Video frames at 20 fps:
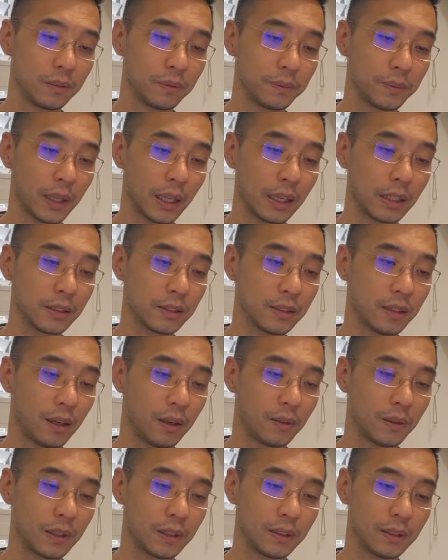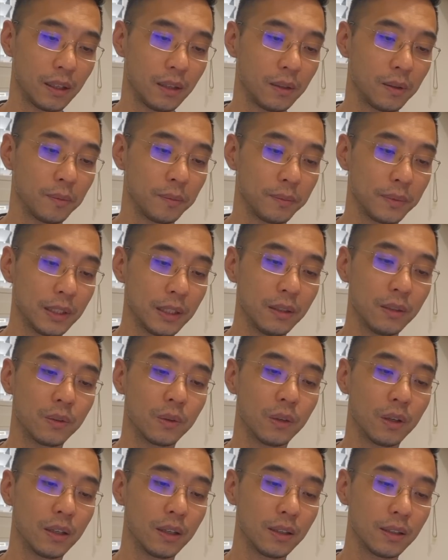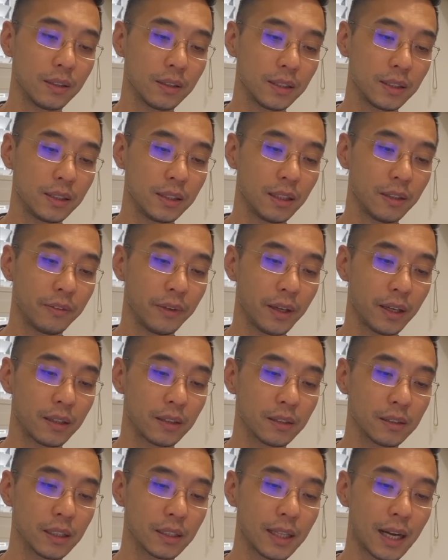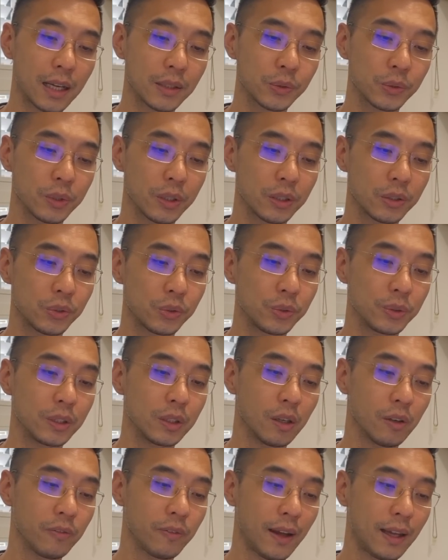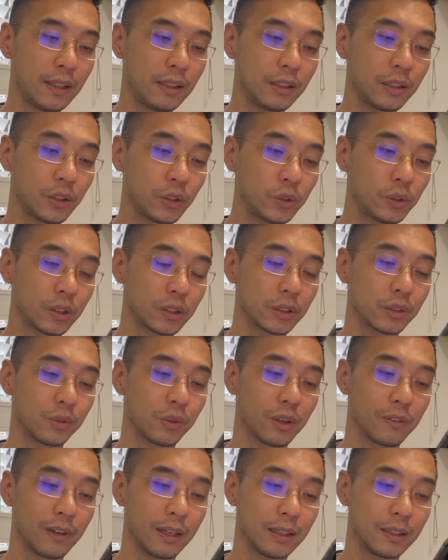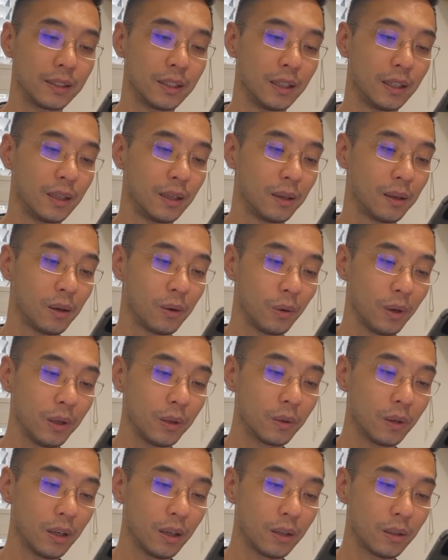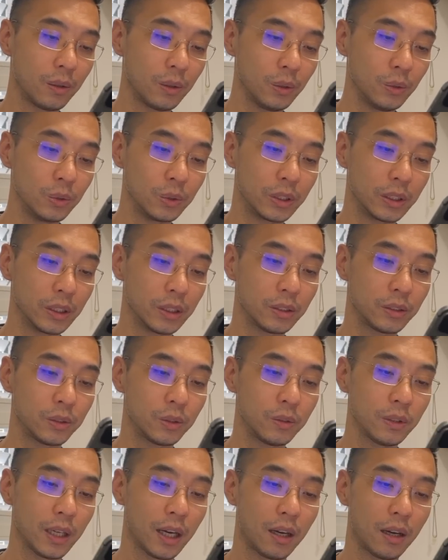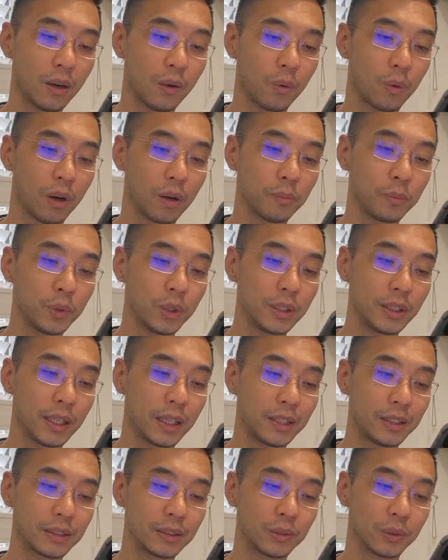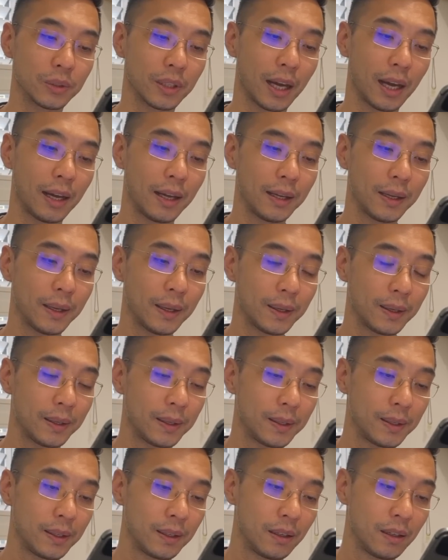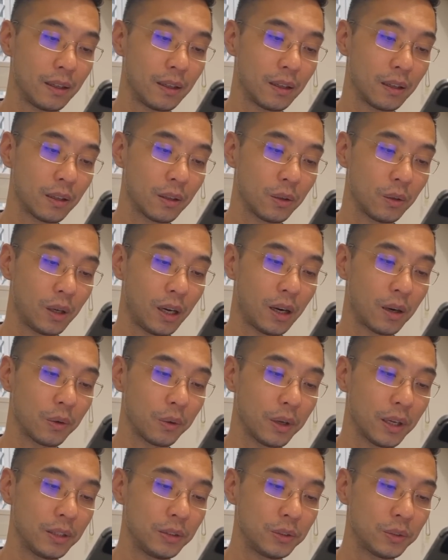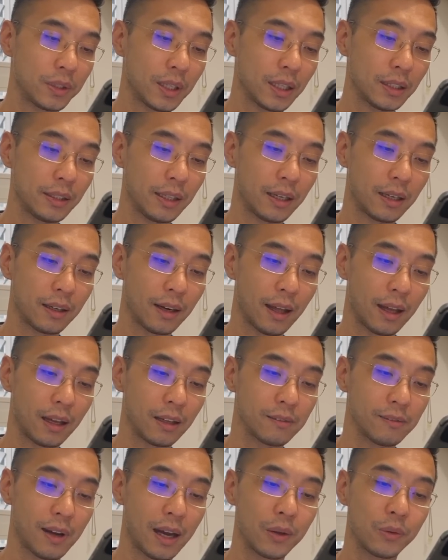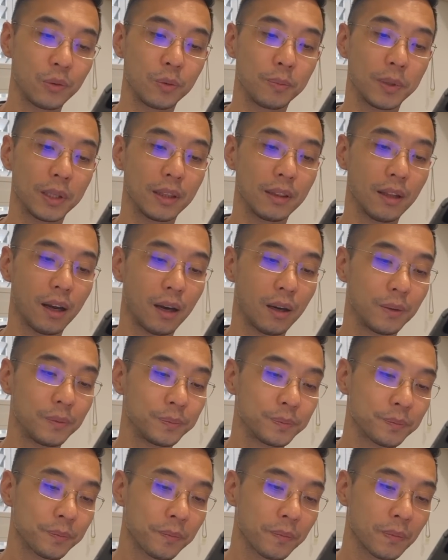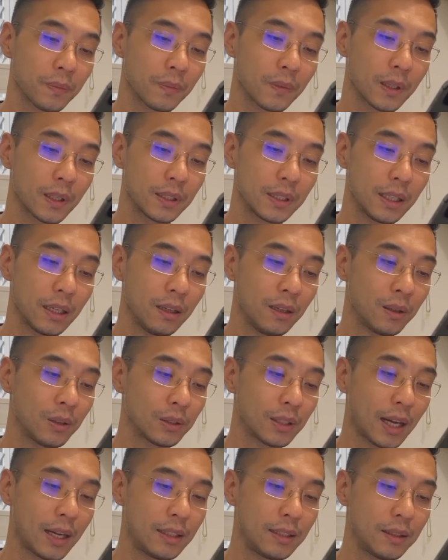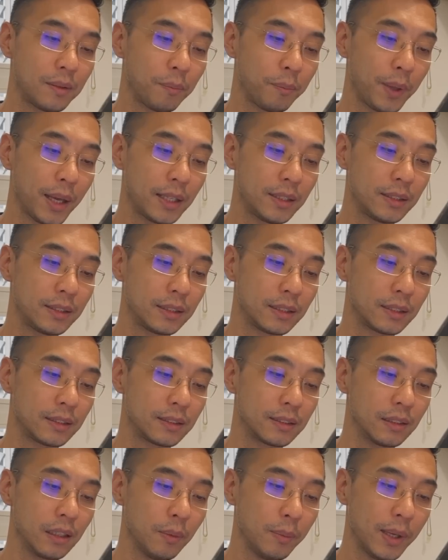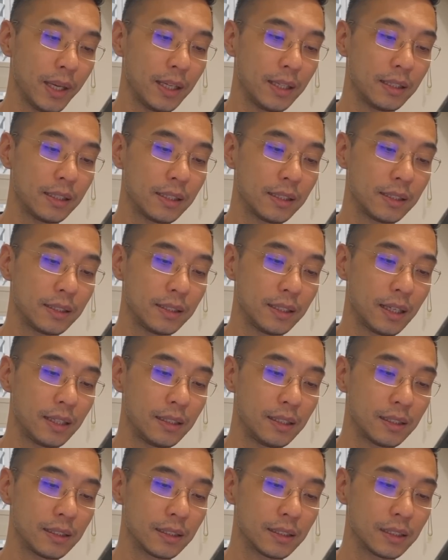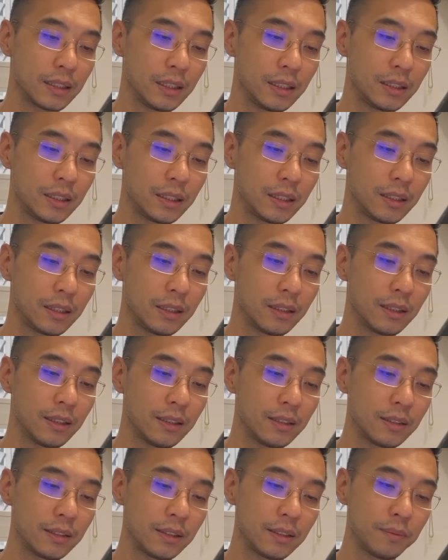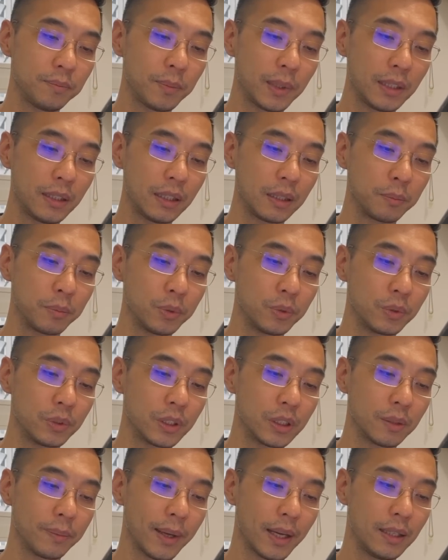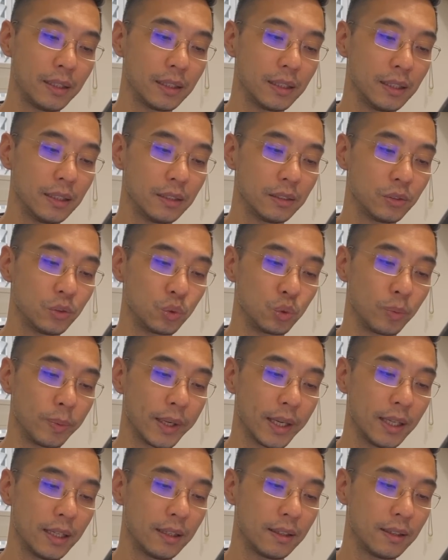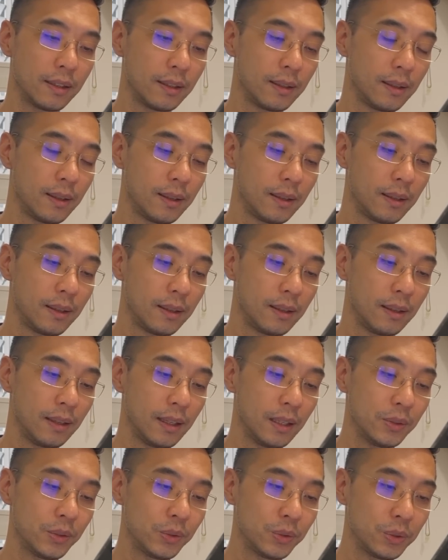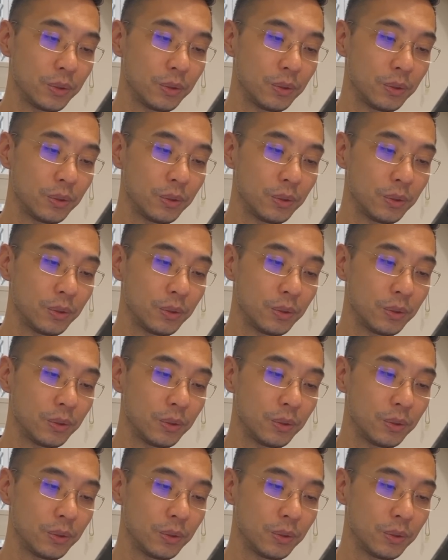哪个校？啊？然后英国谢菲尔德大学取得翻译硕士学位，回国后入职中央广播电视总台（括号原中央电视台外语频道），先后担任编辑、责编，现任 CGTN 新媒体部制片人、主编。连续